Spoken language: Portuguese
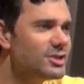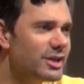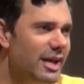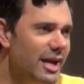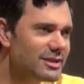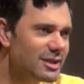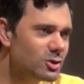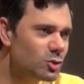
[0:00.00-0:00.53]
as
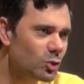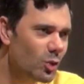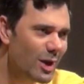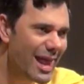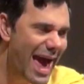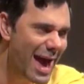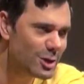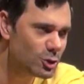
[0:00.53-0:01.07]
crianças no
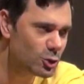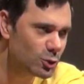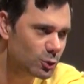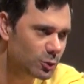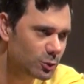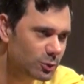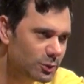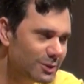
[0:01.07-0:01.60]
colégio,
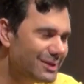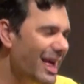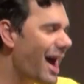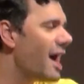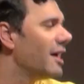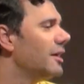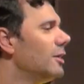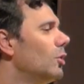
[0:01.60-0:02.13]

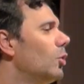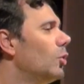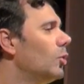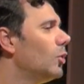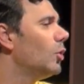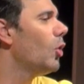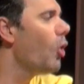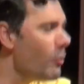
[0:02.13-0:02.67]
dá
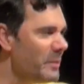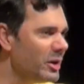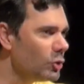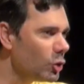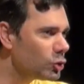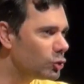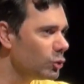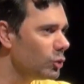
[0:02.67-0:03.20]
um
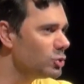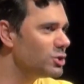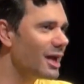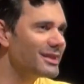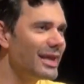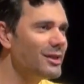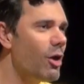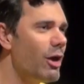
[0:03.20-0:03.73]
minuto,
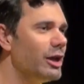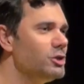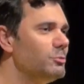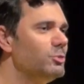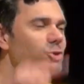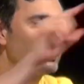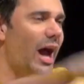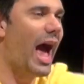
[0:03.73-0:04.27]
já tá na hora
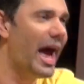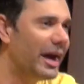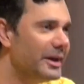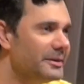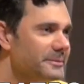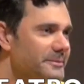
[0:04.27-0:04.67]
de buscar.